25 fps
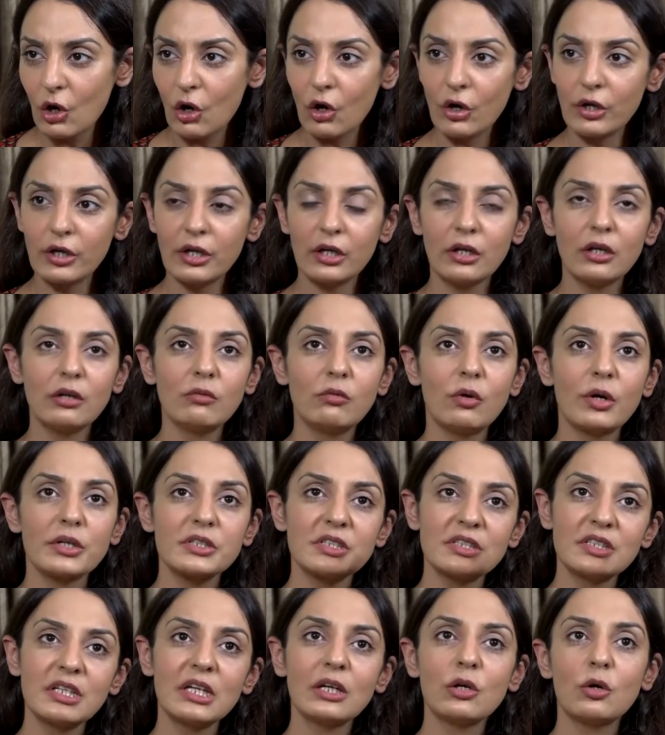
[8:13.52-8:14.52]
और अगर वो
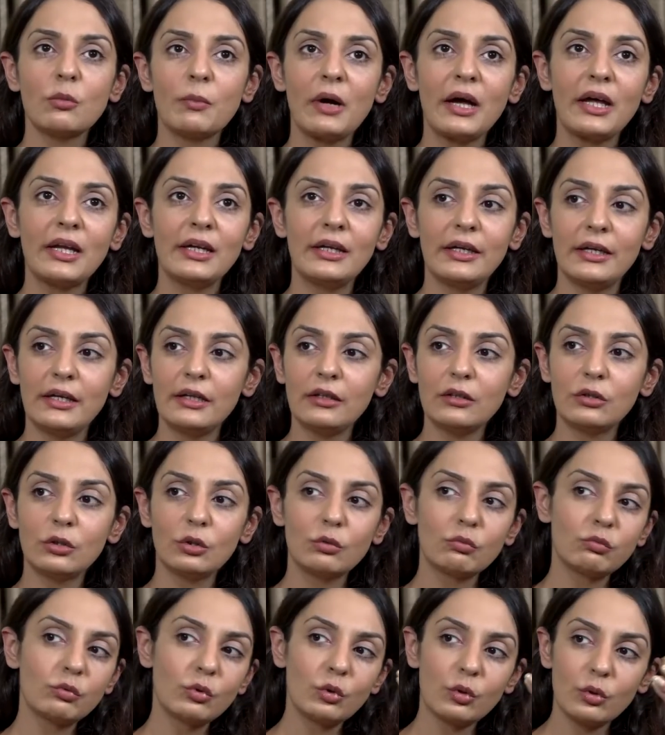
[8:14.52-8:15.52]
अस्सी कमा ले
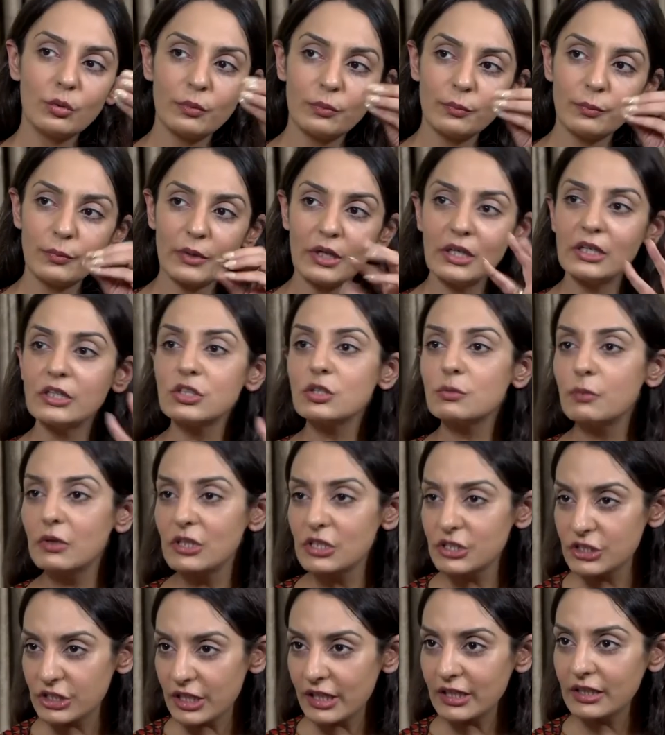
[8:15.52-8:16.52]
तो वो एलिजिबल
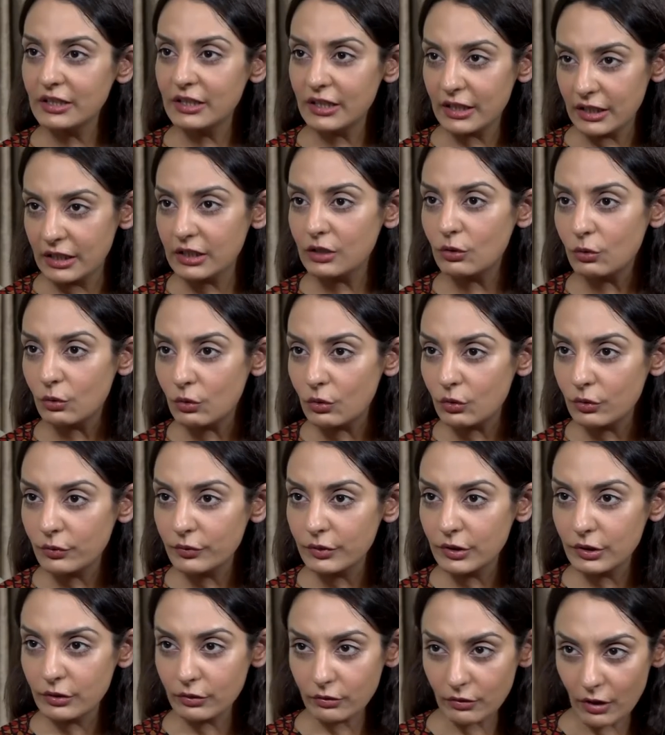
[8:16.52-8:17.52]
शायद नहीं हो
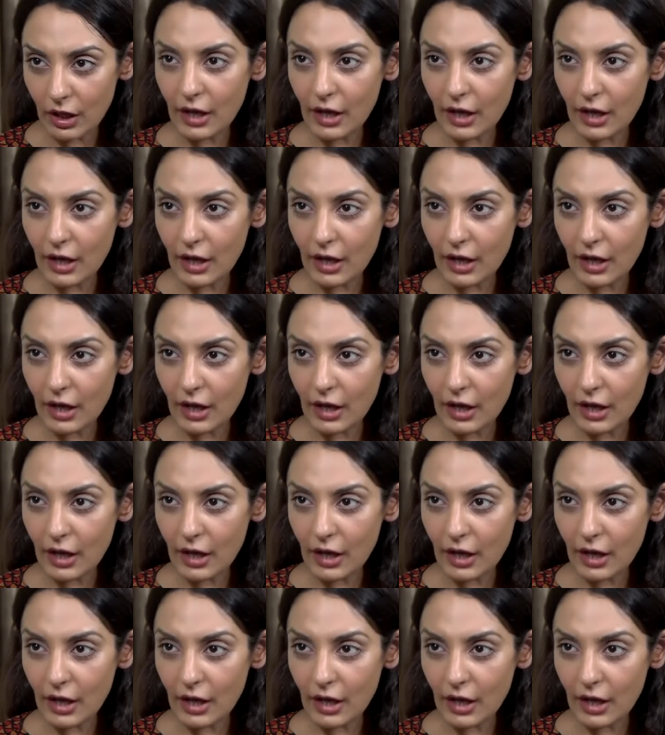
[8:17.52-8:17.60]
यू you नो know?